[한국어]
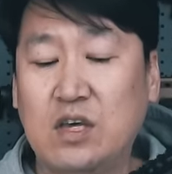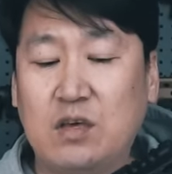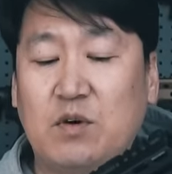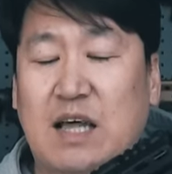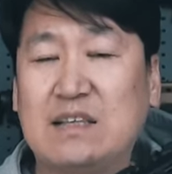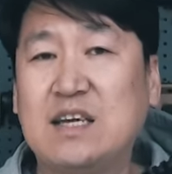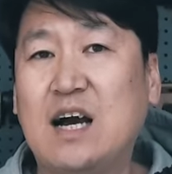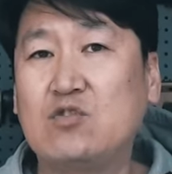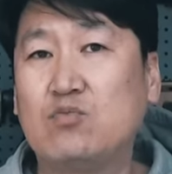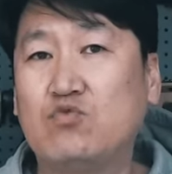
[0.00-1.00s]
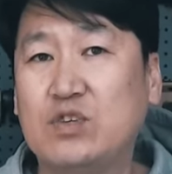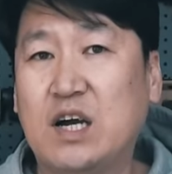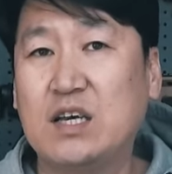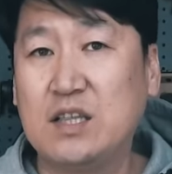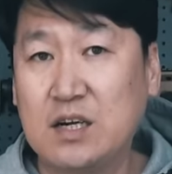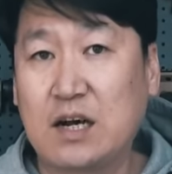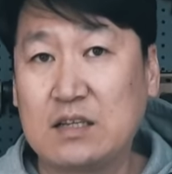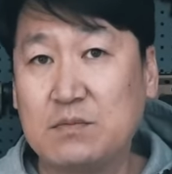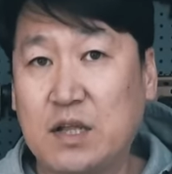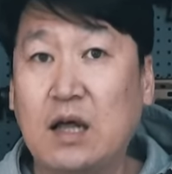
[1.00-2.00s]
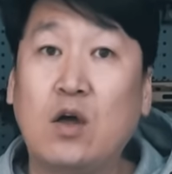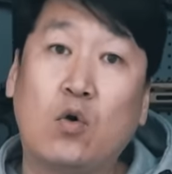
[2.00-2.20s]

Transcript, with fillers: 이 뭐 단차가 좀 문제가 있는 것 같습니다.